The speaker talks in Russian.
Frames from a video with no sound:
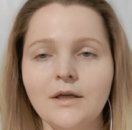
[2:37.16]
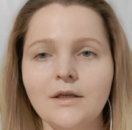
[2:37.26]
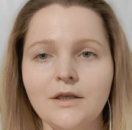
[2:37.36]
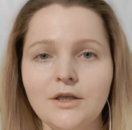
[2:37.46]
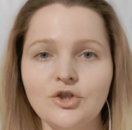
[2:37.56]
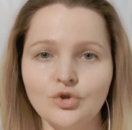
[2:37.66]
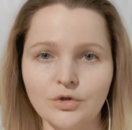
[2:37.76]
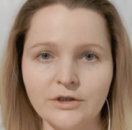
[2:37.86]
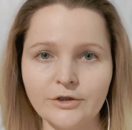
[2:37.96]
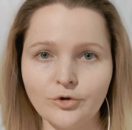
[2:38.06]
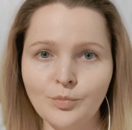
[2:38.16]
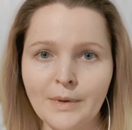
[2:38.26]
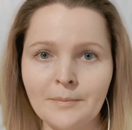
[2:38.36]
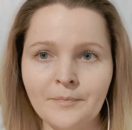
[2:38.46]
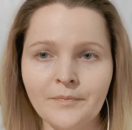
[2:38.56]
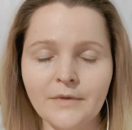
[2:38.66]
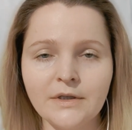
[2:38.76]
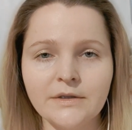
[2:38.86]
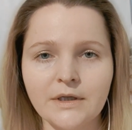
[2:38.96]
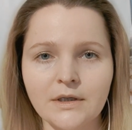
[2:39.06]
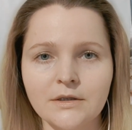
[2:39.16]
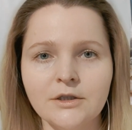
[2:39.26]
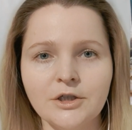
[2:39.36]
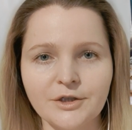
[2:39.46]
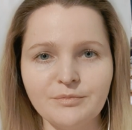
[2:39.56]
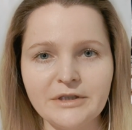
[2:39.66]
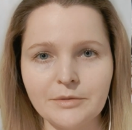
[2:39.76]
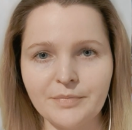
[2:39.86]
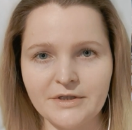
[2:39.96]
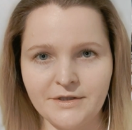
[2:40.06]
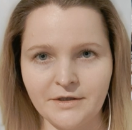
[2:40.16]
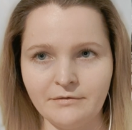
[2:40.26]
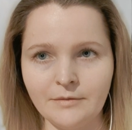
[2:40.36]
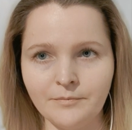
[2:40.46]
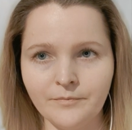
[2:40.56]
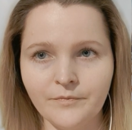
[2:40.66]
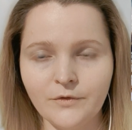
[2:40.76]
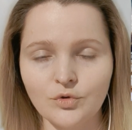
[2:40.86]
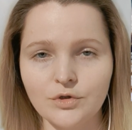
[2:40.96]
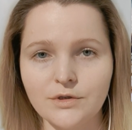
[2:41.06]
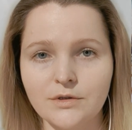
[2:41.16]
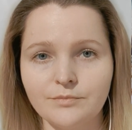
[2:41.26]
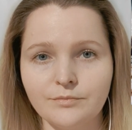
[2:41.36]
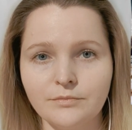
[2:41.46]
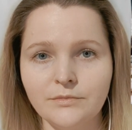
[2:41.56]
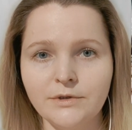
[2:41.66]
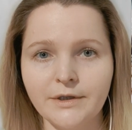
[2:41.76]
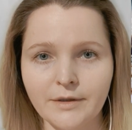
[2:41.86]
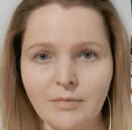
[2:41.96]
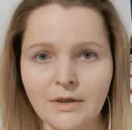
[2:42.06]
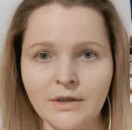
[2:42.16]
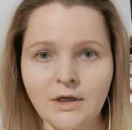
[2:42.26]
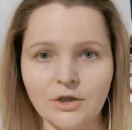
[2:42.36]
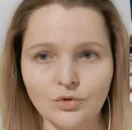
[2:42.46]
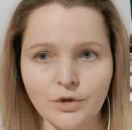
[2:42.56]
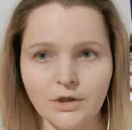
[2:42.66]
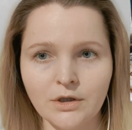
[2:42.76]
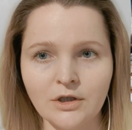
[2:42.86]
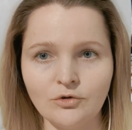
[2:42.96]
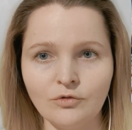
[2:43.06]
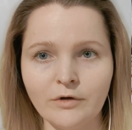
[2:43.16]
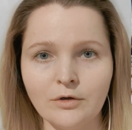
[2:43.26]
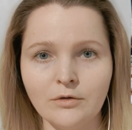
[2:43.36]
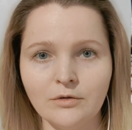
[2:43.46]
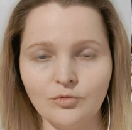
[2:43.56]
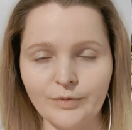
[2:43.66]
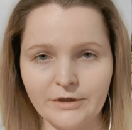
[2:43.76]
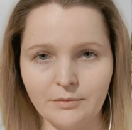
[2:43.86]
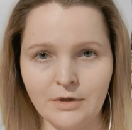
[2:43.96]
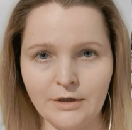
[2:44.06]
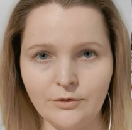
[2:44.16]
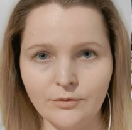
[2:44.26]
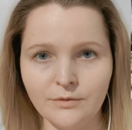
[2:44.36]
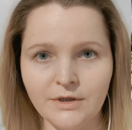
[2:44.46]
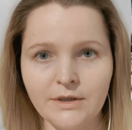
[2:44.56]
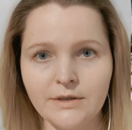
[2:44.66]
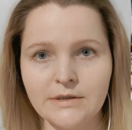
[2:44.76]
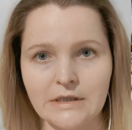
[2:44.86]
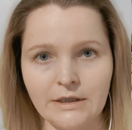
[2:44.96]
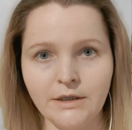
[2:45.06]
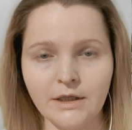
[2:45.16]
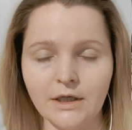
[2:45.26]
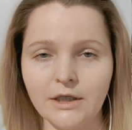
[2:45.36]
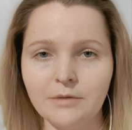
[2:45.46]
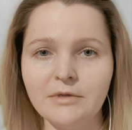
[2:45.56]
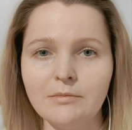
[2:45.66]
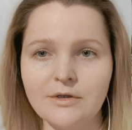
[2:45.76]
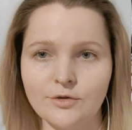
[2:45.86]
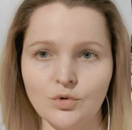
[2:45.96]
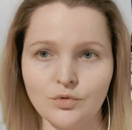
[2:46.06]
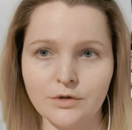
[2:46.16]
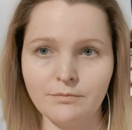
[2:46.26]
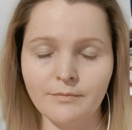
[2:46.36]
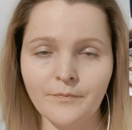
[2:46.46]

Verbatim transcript: И еще одна группа – это рыбные пресервы, то есть рыба, которая готова к употреблению и залитая каким-либо соусом.